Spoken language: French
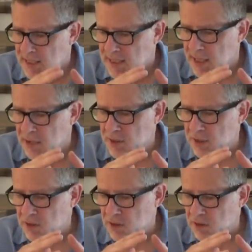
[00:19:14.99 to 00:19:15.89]
il y a
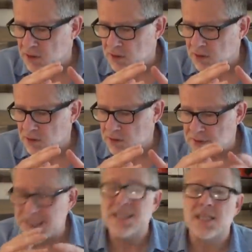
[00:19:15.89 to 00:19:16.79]
une, euh,
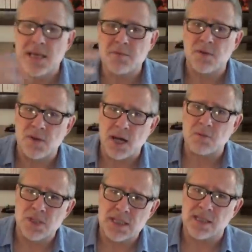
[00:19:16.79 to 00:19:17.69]
énième
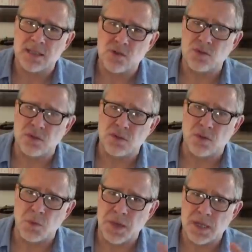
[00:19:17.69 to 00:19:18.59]
harmonisation
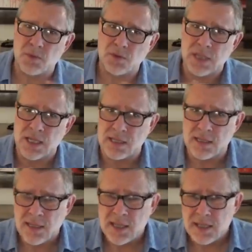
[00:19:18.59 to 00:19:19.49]
européenne
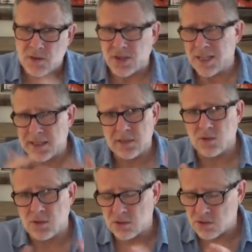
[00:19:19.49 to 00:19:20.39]
mondiale, donc les
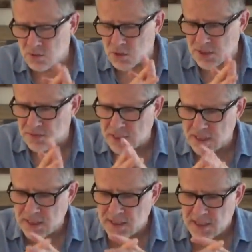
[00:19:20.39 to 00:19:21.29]
textes sont
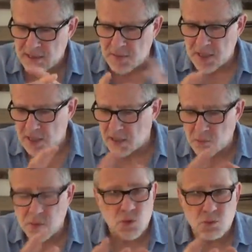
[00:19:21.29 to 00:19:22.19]
modifiés, mais
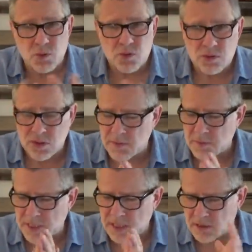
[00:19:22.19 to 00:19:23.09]
peu ou prou sont les
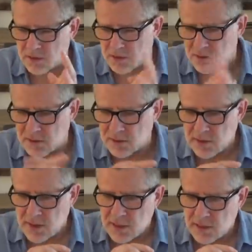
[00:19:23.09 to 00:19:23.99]
mêmes textes
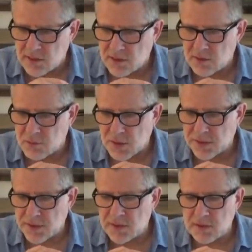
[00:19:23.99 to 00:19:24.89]

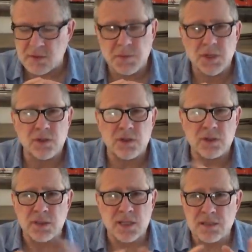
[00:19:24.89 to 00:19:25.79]

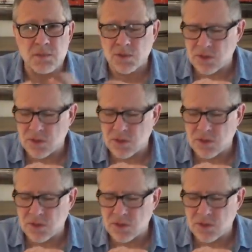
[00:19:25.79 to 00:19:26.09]
pendant quasiment deux